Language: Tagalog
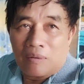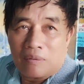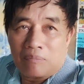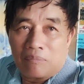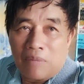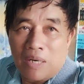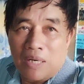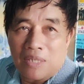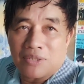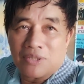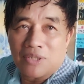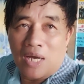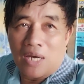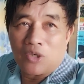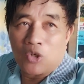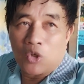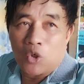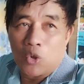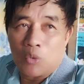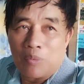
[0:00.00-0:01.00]

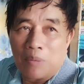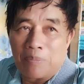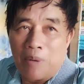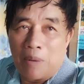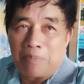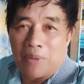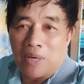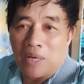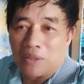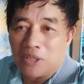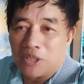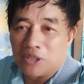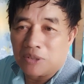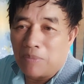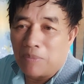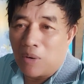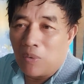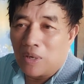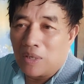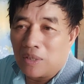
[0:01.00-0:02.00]
mag-ensayo, magpa-practice
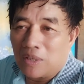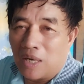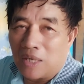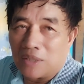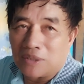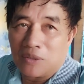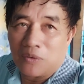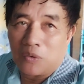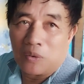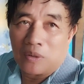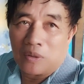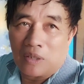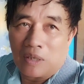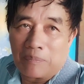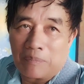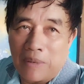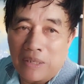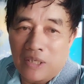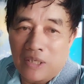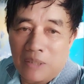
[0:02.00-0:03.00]
bawal na kasi nung
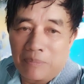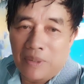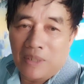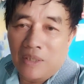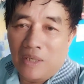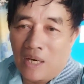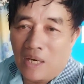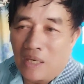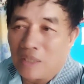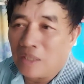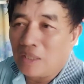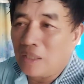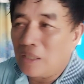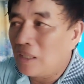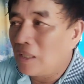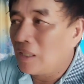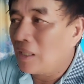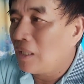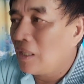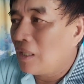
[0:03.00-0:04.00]
pandemic nga ay eh,
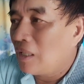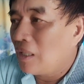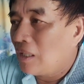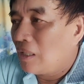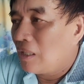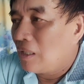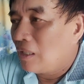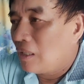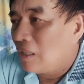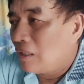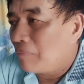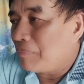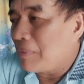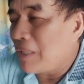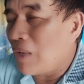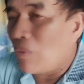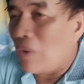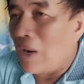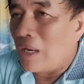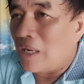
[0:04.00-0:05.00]

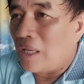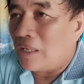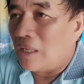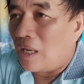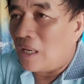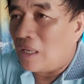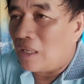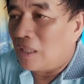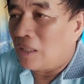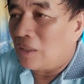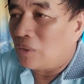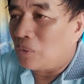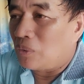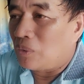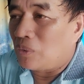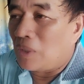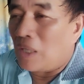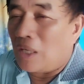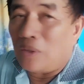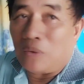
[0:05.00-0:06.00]
binawalan na
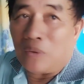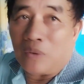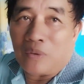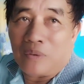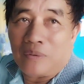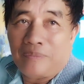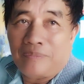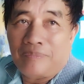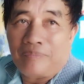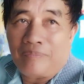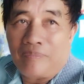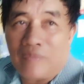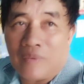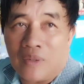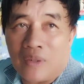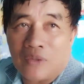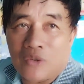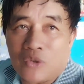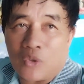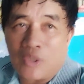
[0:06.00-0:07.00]
dito. Ngayon,
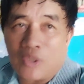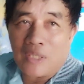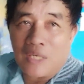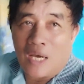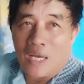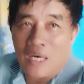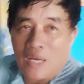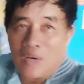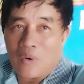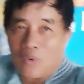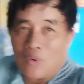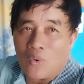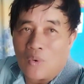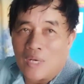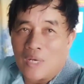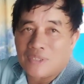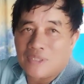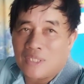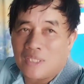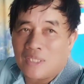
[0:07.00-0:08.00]
so dinalaw ko
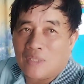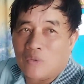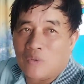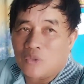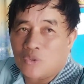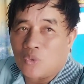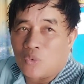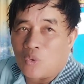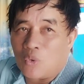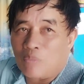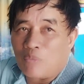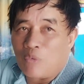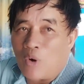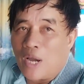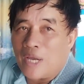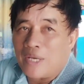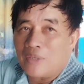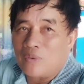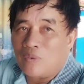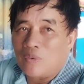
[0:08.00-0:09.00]
kasi gusto ko
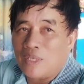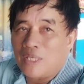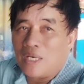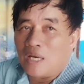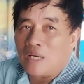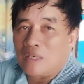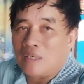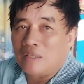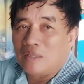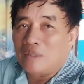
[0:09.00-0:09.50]
buhayin uli ang